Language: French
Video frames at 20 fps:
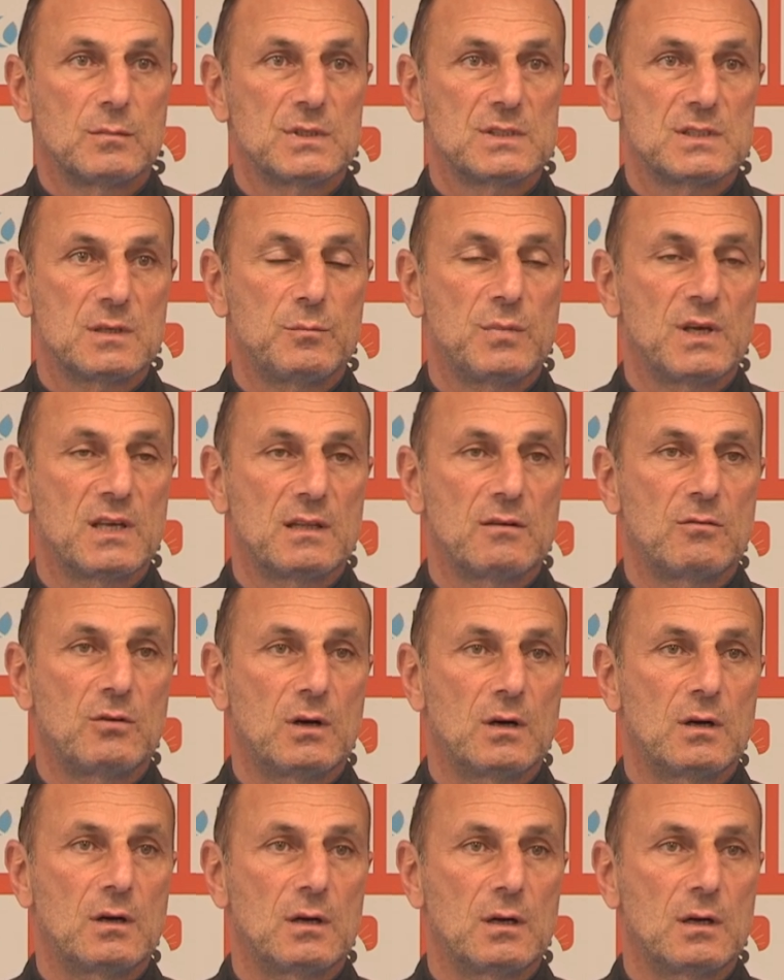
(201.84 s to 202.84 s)
Mais c'est bien
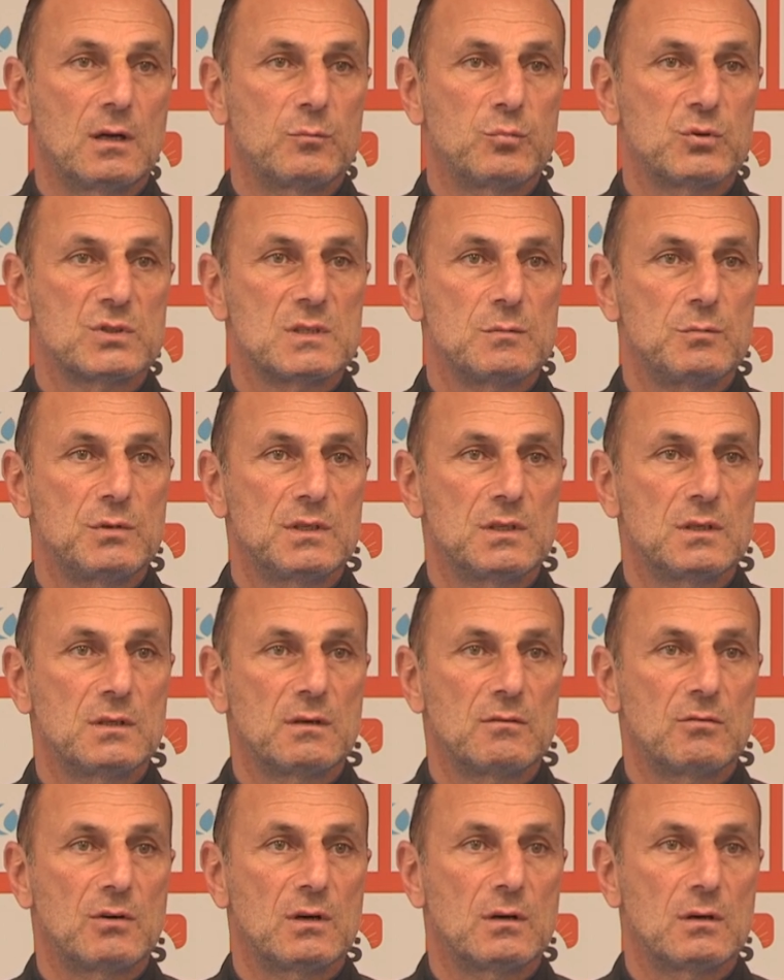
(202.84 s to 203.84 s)
d'avoir euh, la possibilité
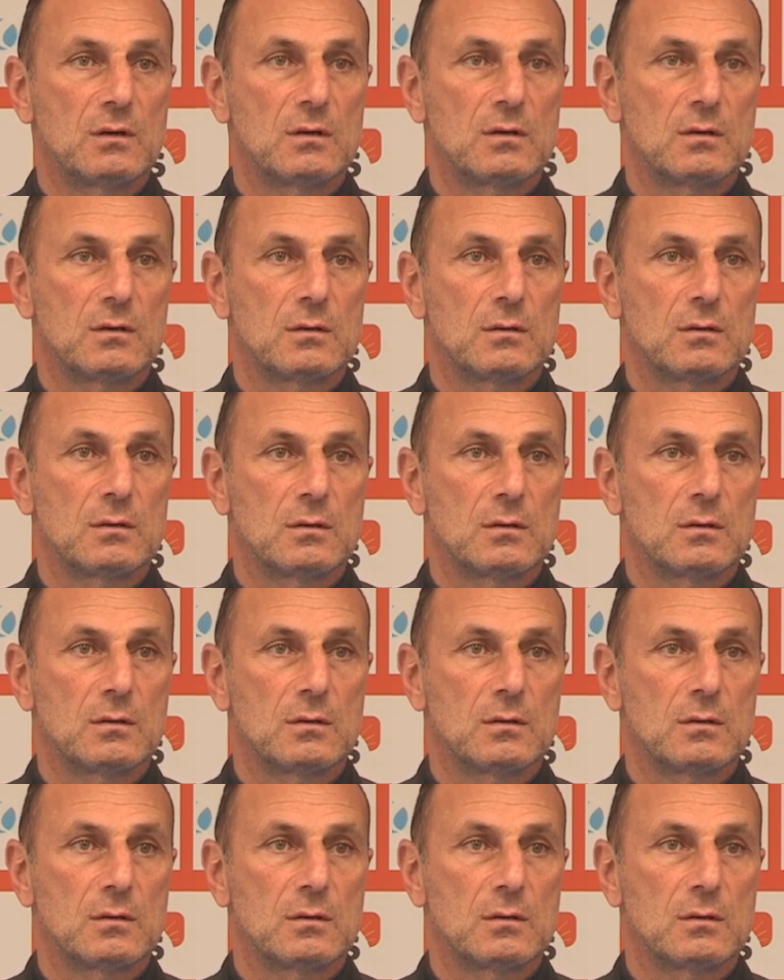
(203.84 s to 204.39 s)
d'avoir euh,